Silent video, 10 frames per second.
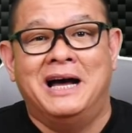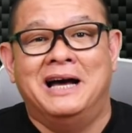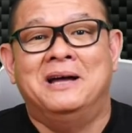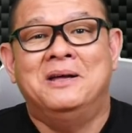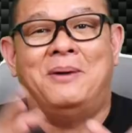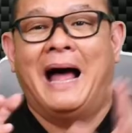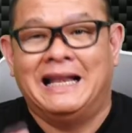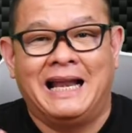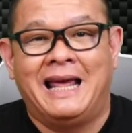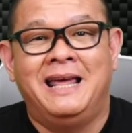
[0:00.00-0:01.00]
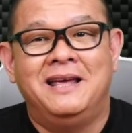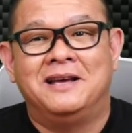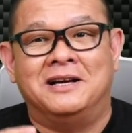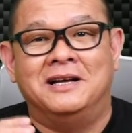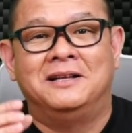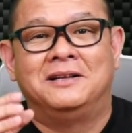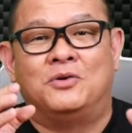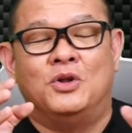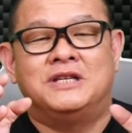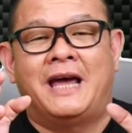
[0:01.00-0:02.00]
อร์ ผ่านนั่นเลยคือ
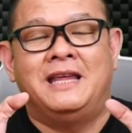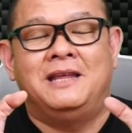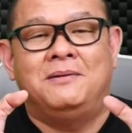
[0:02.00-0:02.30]
คุณใช้